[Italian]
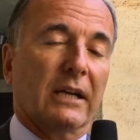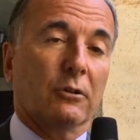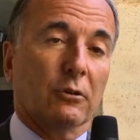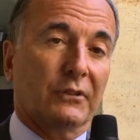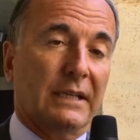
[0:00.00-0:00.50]

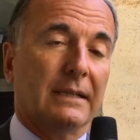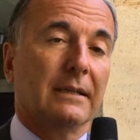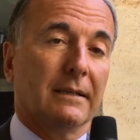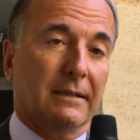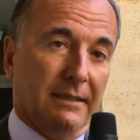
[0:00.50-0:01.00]
cosa
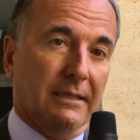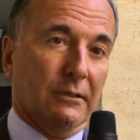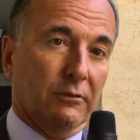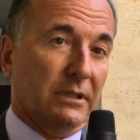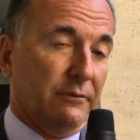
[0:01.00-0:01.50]
la
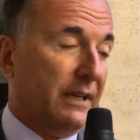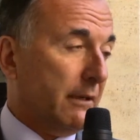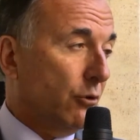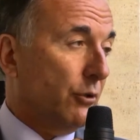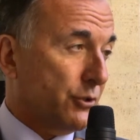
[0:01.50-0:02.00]
dovete fare
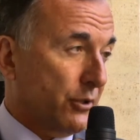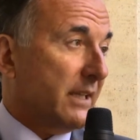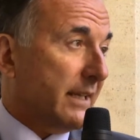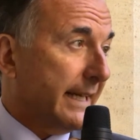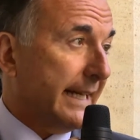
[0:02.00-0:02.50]
voi, cioè i
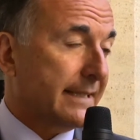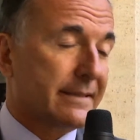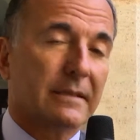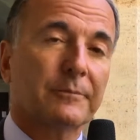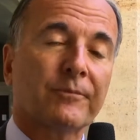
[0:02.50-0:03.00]
ragazzi